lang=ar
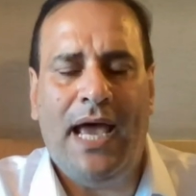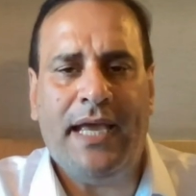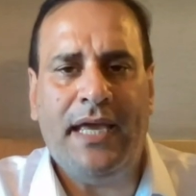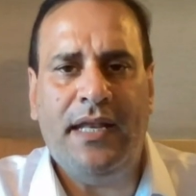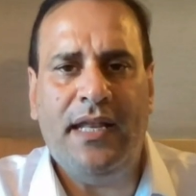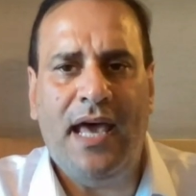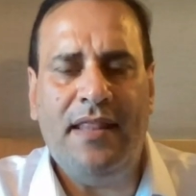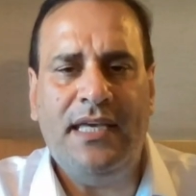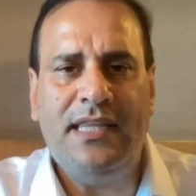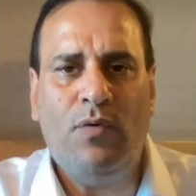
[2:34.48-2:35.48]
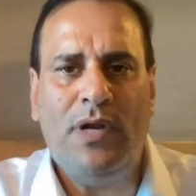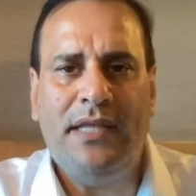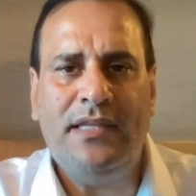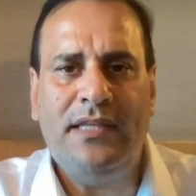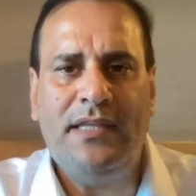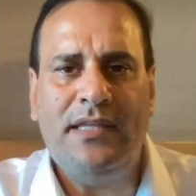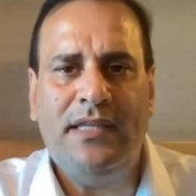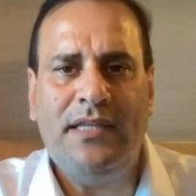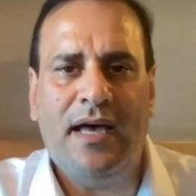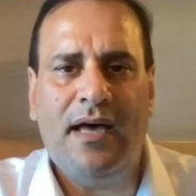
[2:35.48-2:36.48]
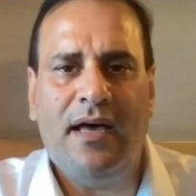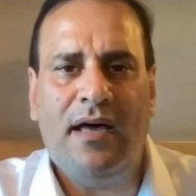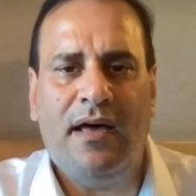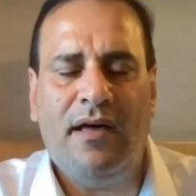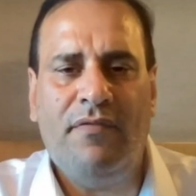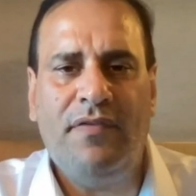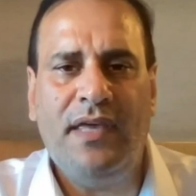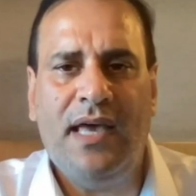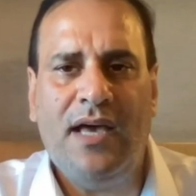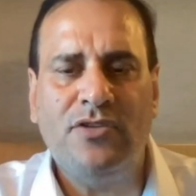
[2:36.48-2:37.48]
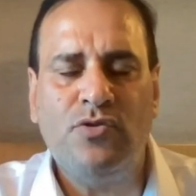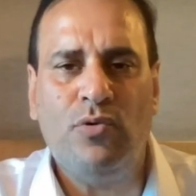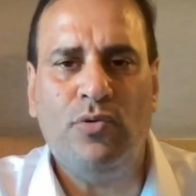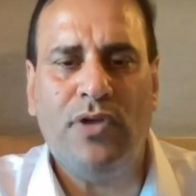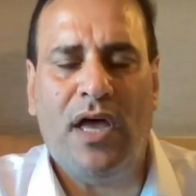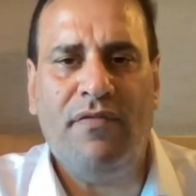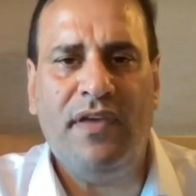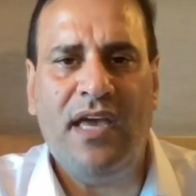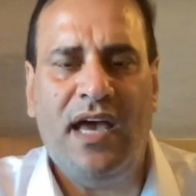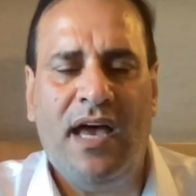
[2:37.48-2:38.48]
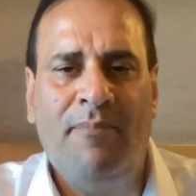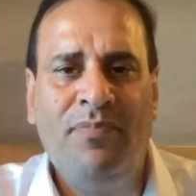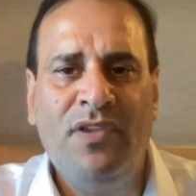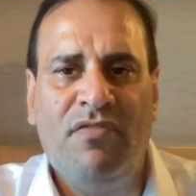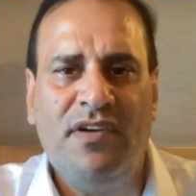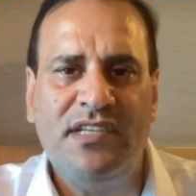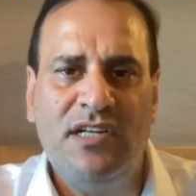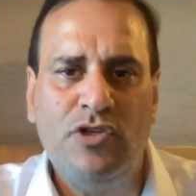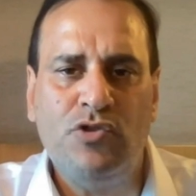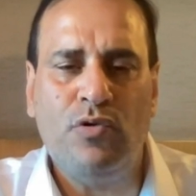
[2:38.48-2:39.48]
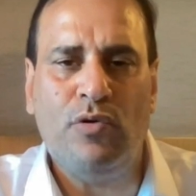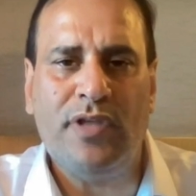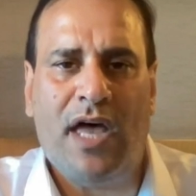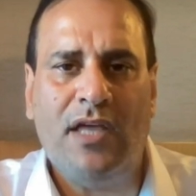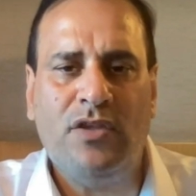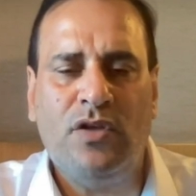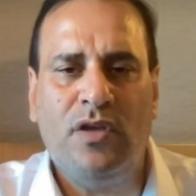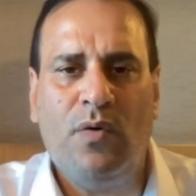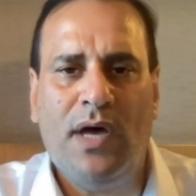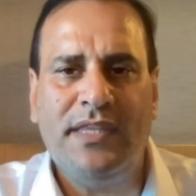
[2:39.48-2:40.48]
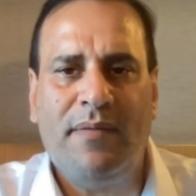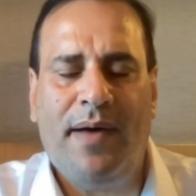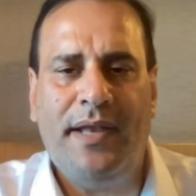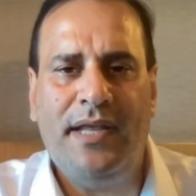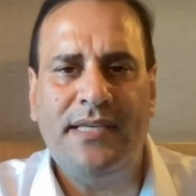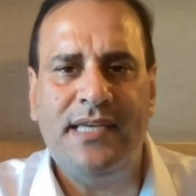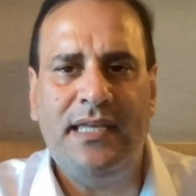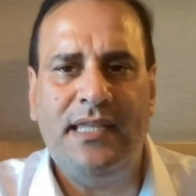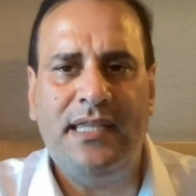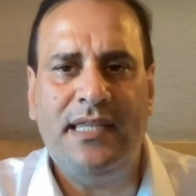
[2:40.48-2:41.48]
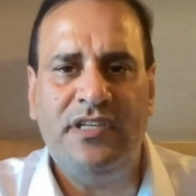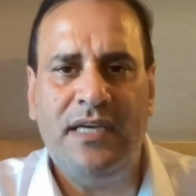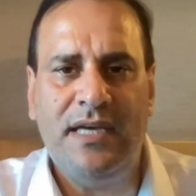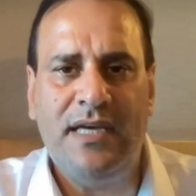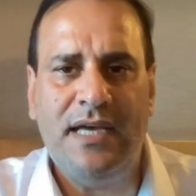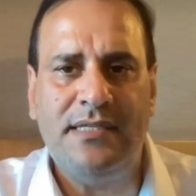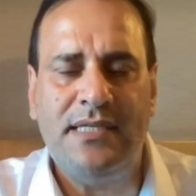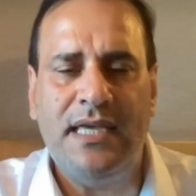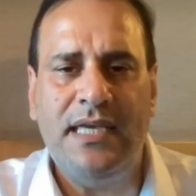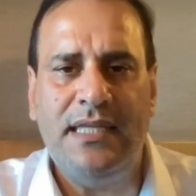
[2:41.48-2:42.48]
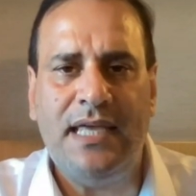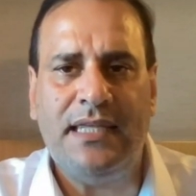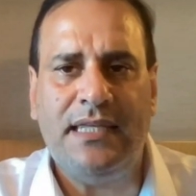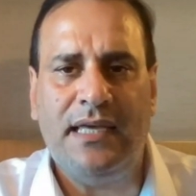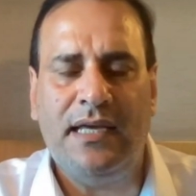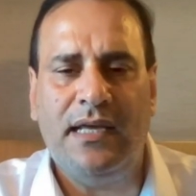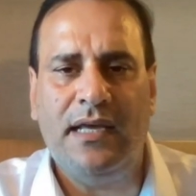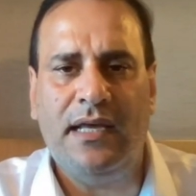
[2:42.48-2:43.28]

ولكن هذه دولة ديمقراطية فيها سلطة فيها فصل للسلطات وطبعا السيدة بلوسي هي سيدة